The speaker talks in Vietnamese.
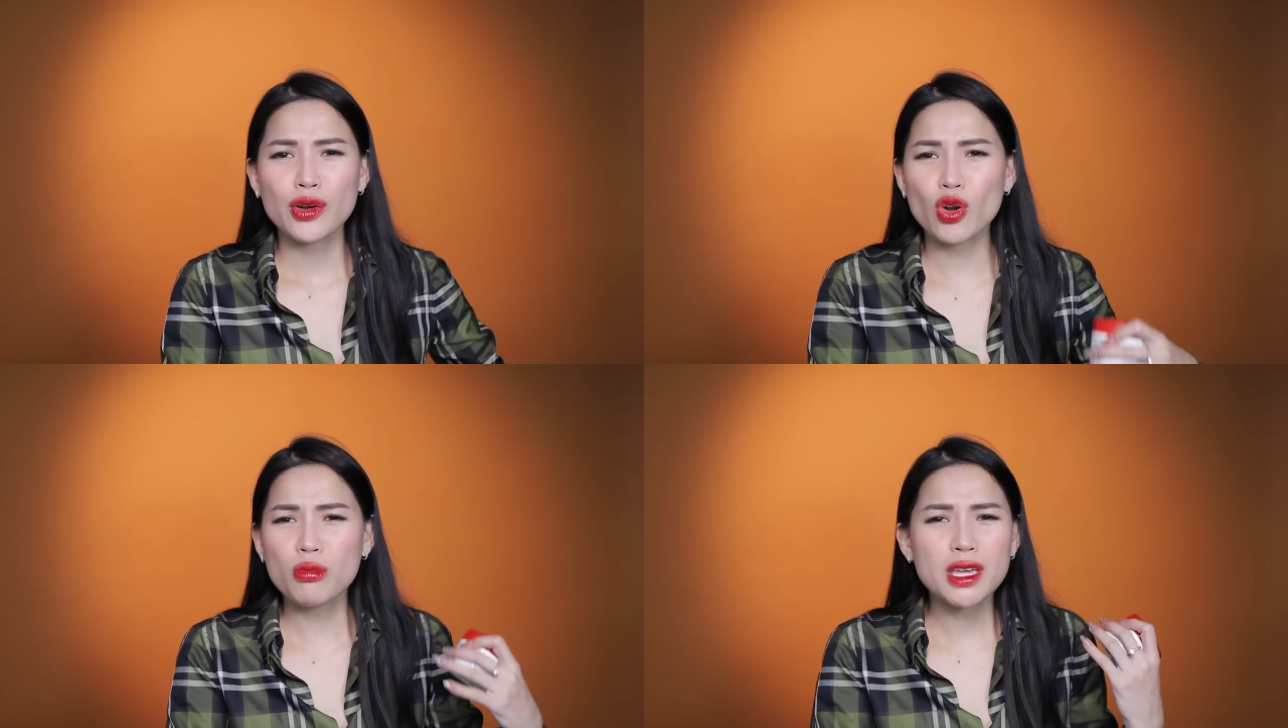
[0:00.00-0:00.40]

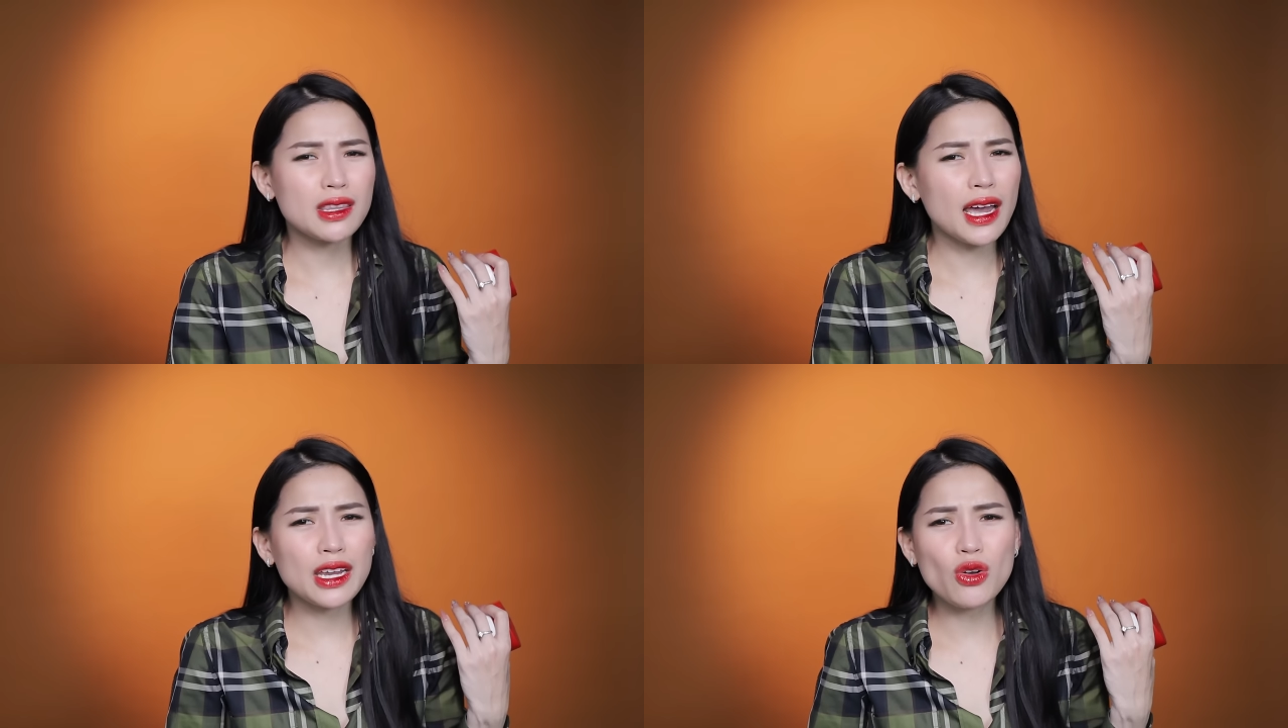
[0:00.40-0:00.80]
nó bị
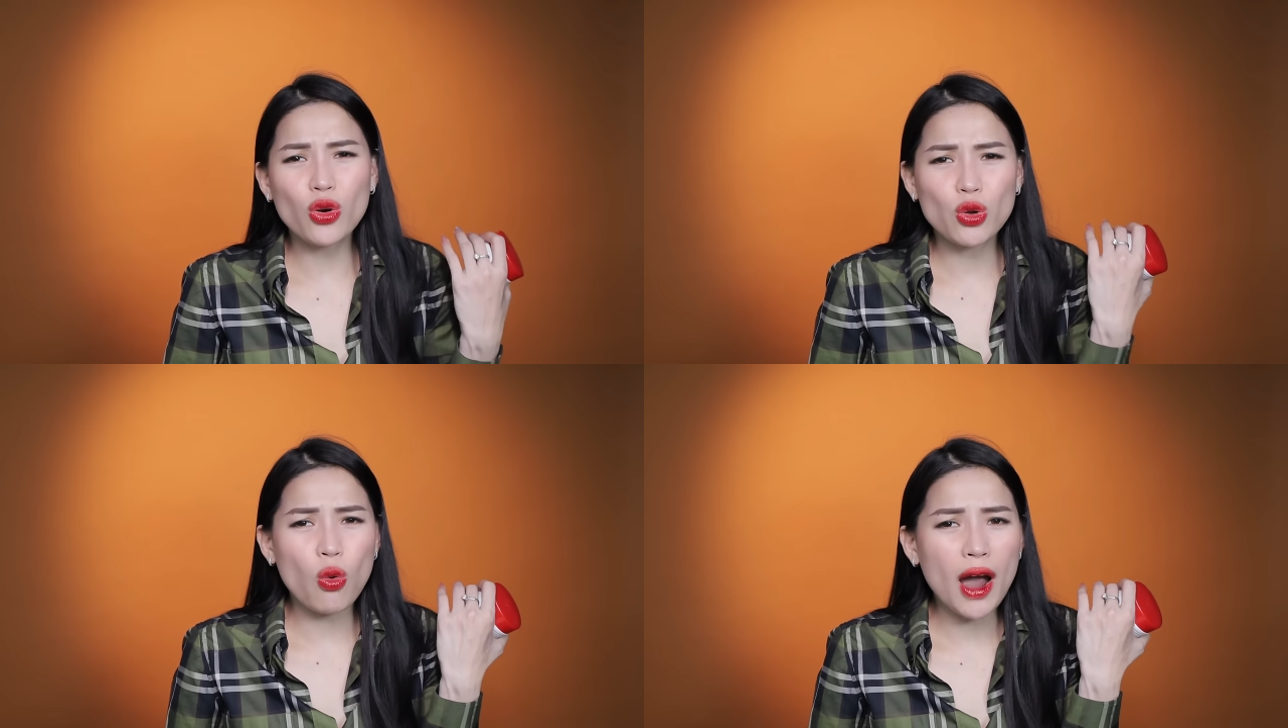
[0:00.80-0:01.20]
thay
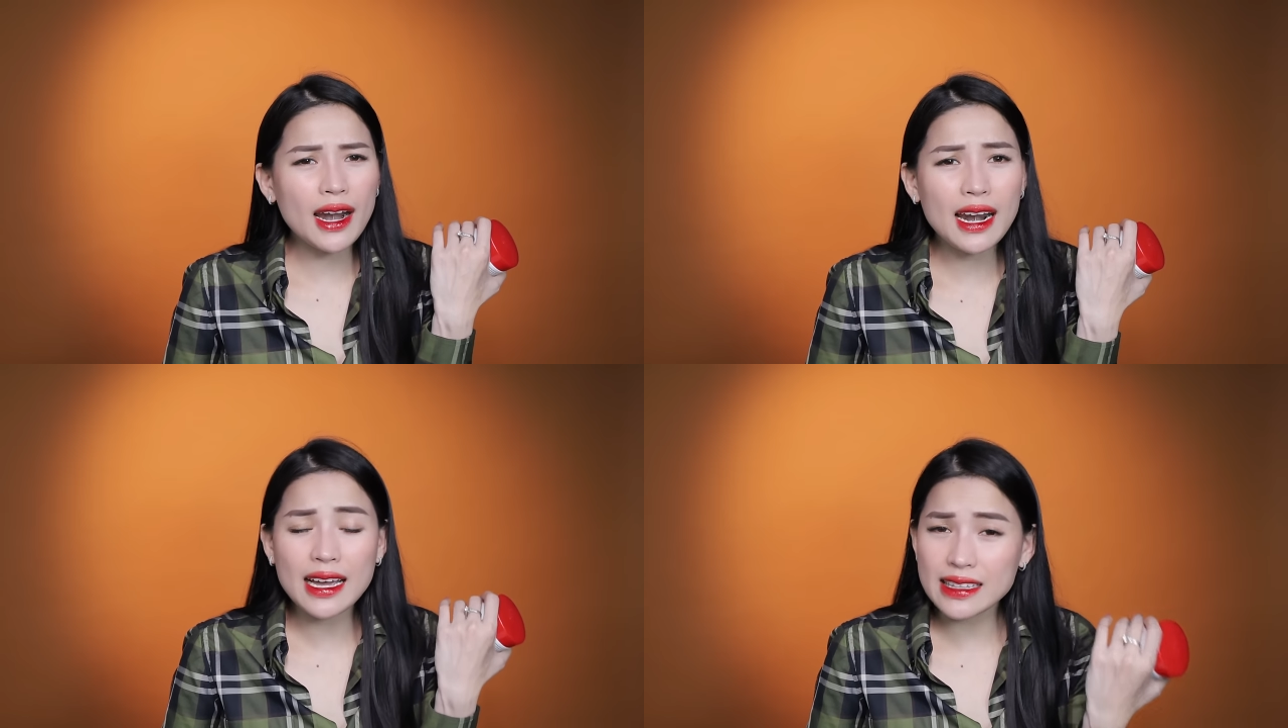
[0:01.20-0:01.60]
đổi
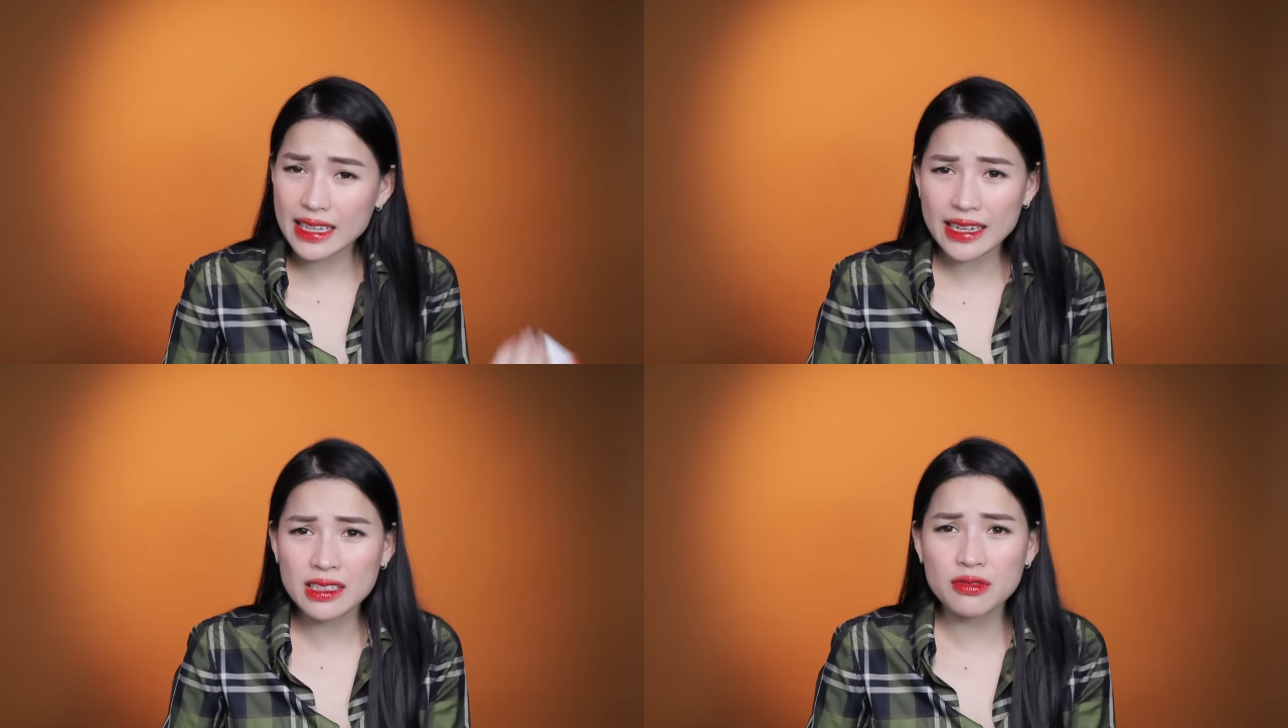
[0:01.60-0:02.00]
quá là
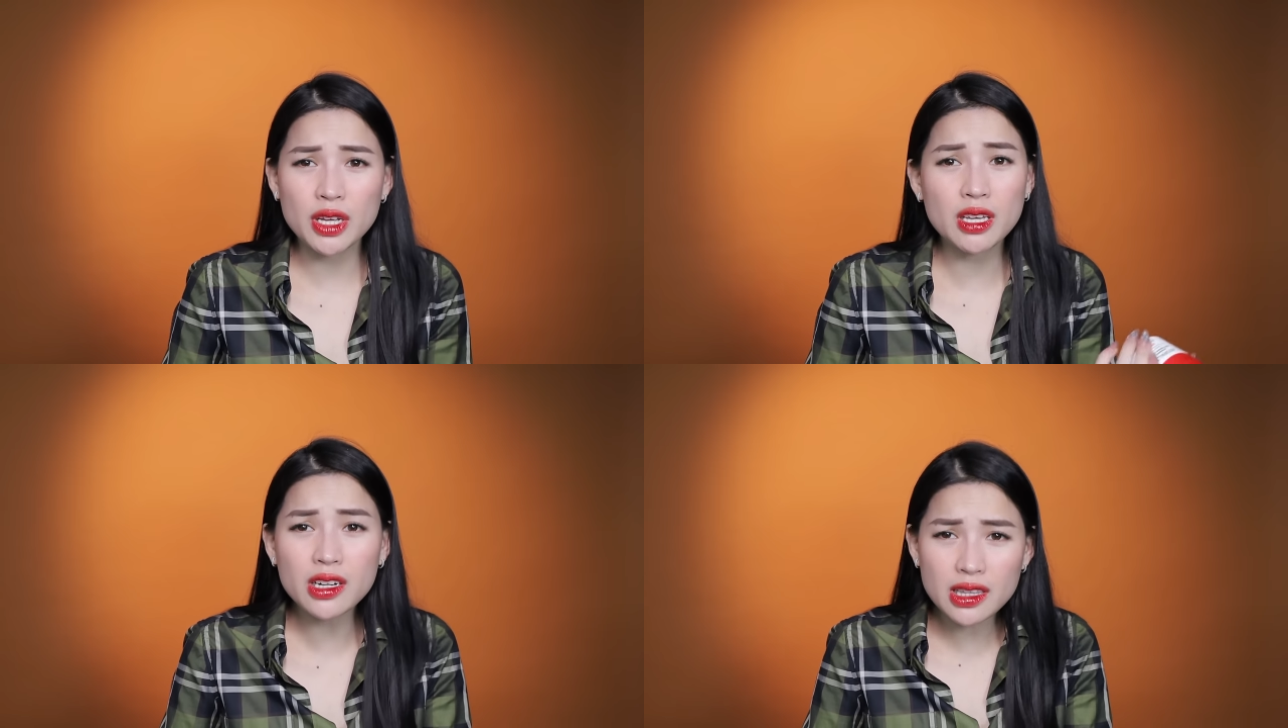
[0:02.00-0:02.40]
nhanh
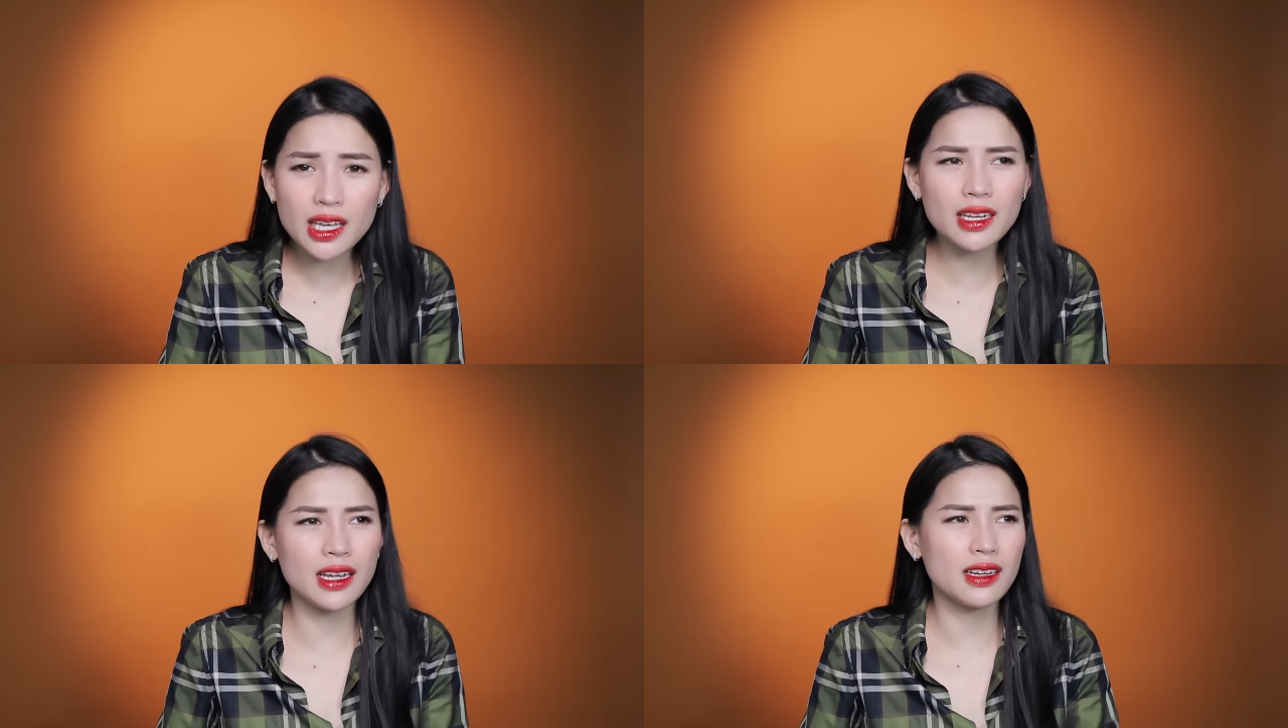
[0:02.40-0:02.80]
về thời
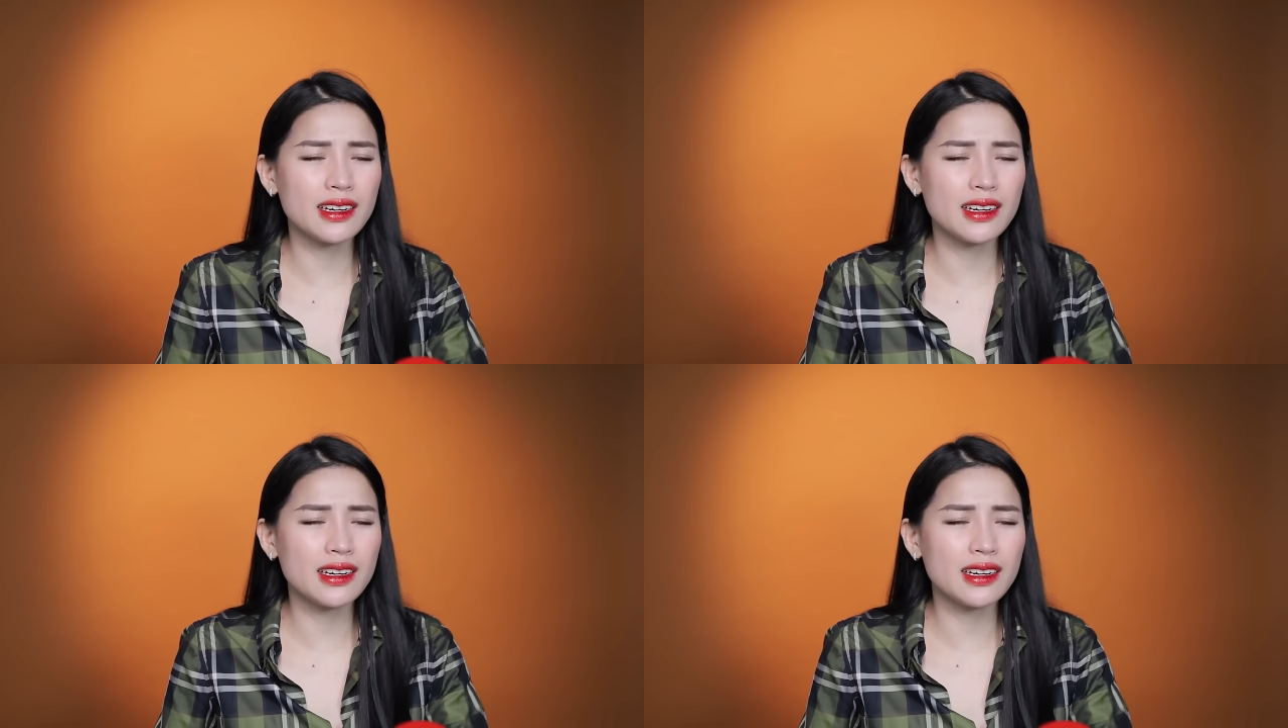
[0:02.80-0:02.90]
tiết nha.